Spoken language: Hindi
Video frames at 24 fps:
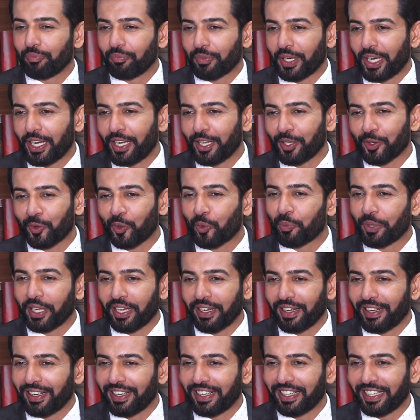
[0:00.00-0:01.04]
मंडे को
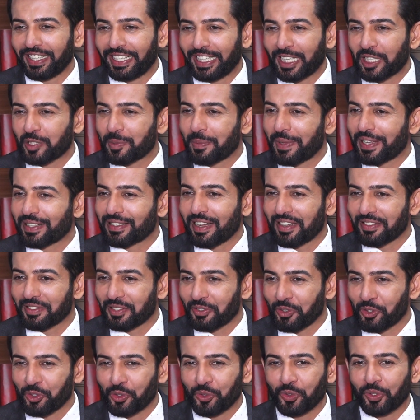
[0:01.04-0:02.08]
मैं इंडियाज़ बेस्ट
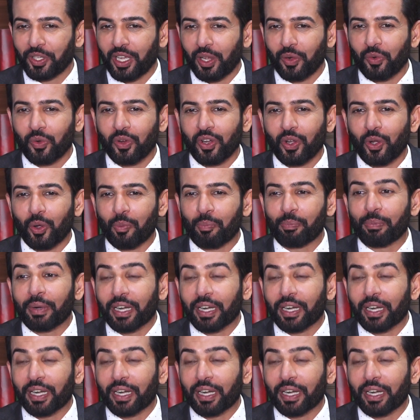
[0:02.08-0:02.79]
डांसर शूट करूँगा और